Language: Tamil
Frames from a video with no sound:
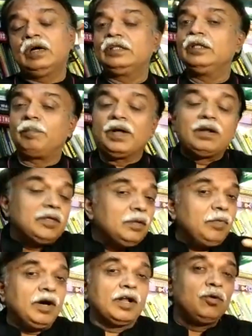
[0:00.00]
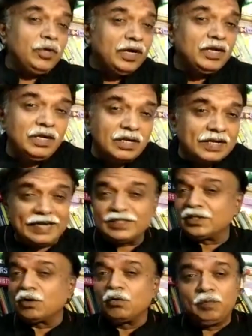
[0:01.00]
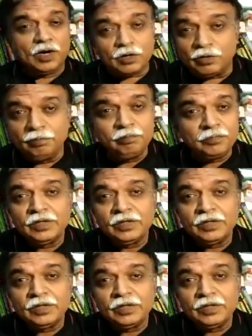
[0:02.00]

இந்த பலவிதமான நோய்களில் கேன்சரும் அடக்கம்